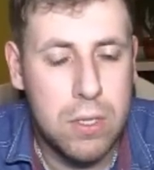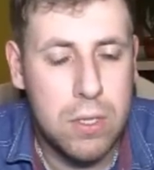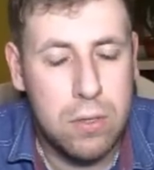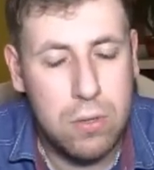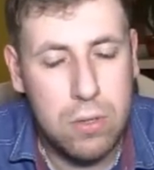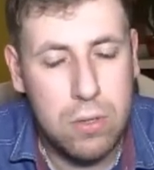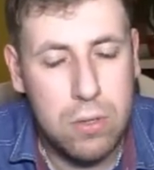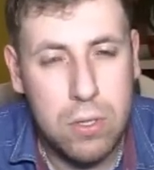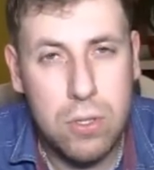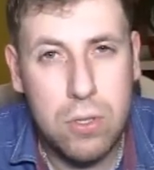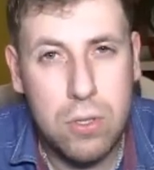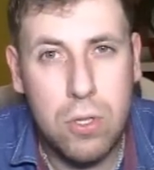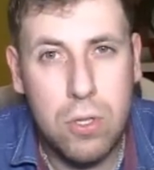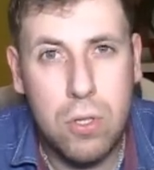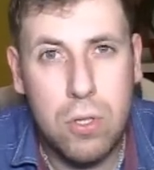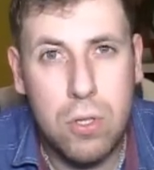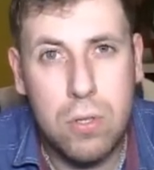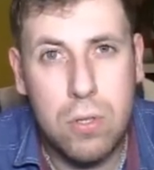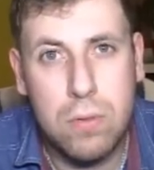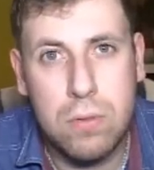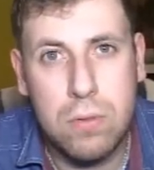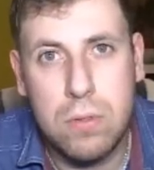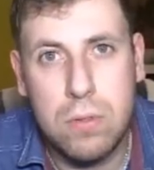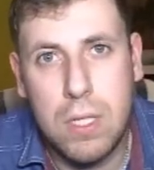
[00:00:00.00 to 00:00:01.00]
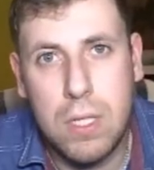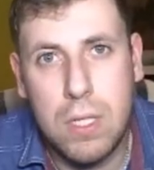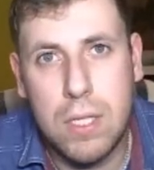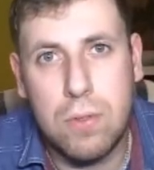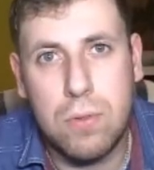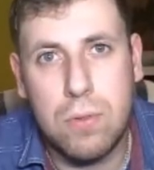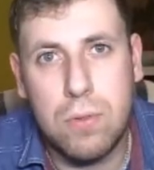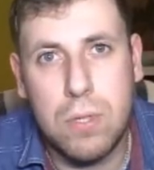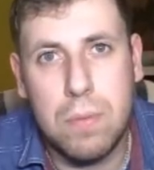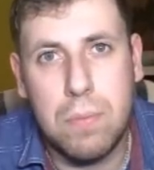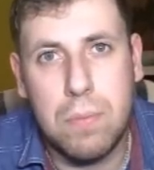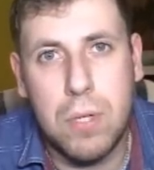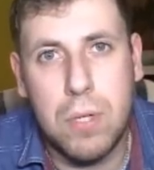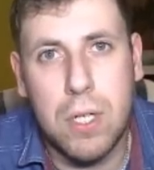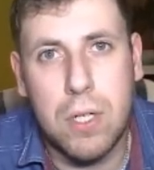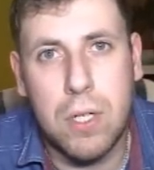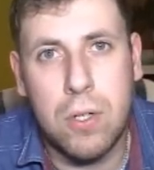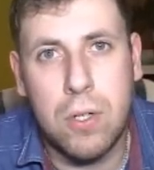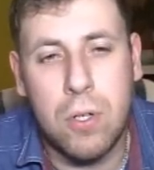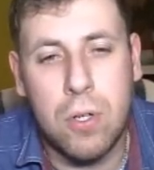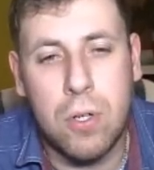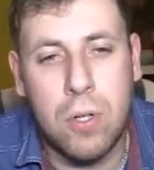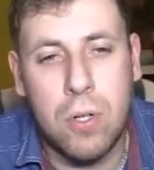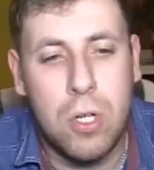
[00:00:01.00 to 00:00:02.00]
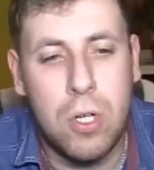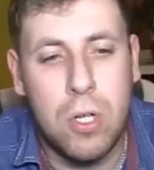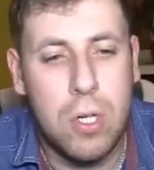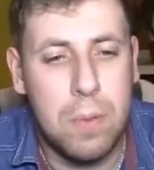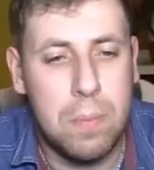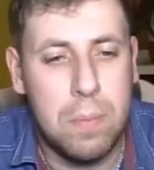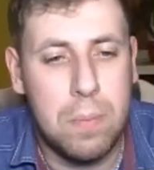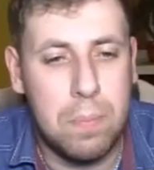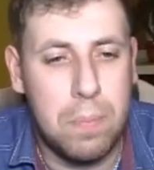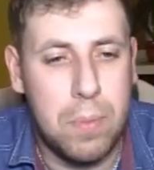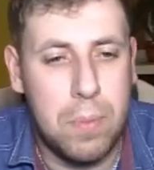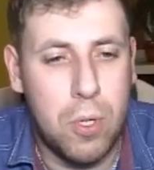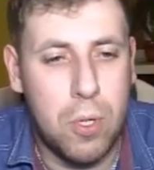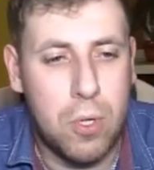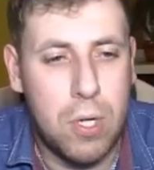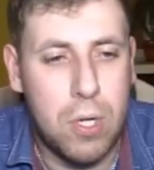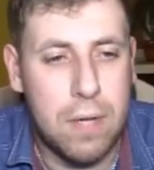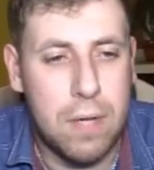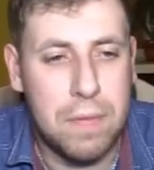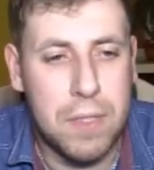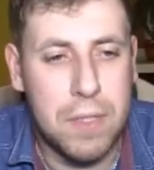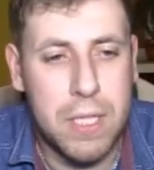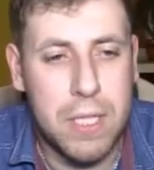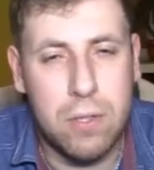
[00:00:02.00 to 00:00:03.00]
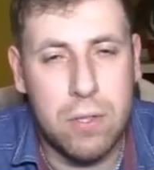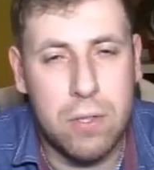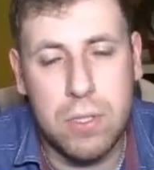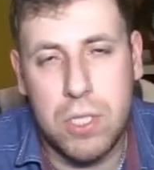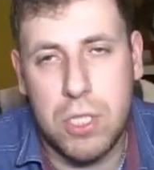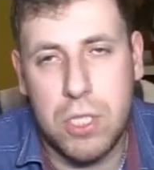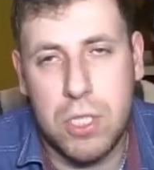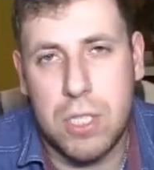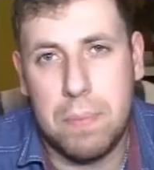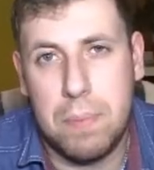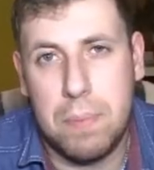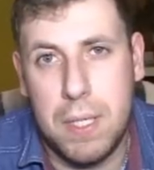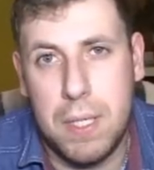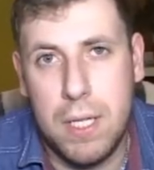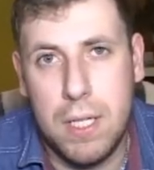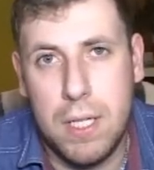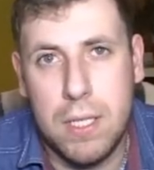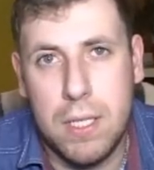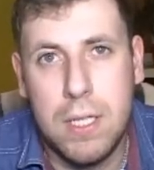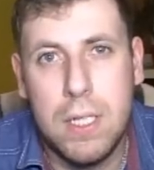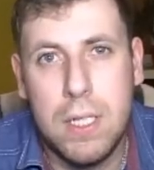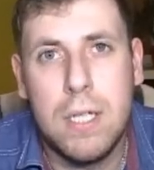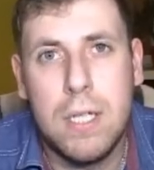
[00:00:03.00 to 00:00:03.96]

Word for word: no i do lektury mojego bloga wideoninja.pl.